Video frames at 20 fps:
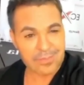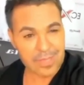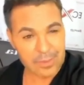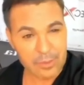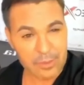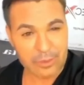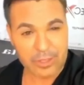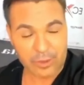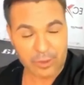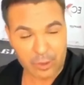
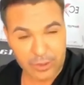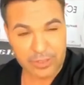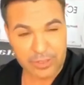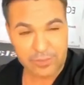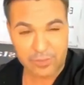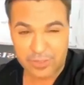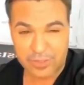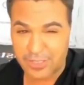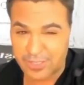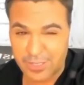Tem muita coisa
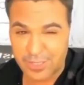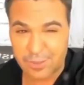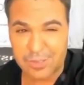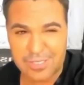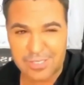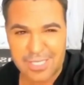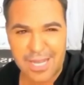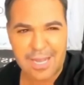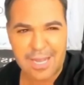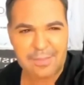que vocês não
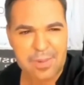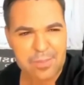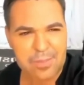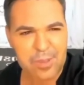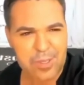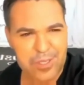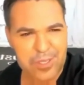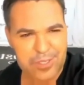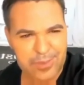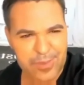sabem a meu
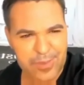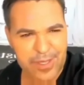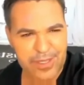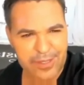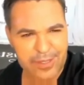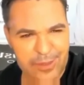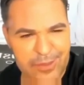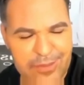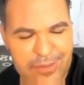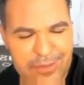respeito.